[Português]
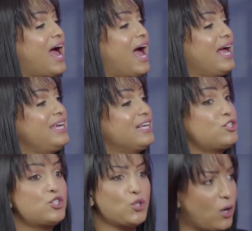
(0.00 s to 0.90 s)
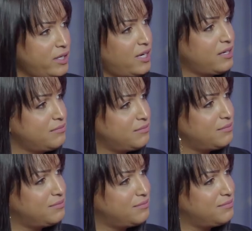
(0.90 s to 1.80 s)
Aí a Sônia,
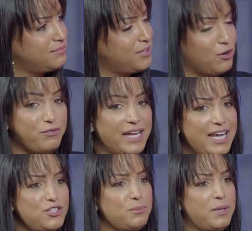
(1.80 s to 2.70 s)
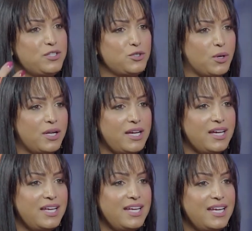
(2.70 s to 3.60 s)
hum. eu ofereço para a Sônia,
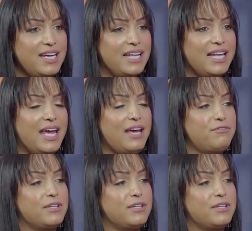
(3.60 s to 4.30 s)
né?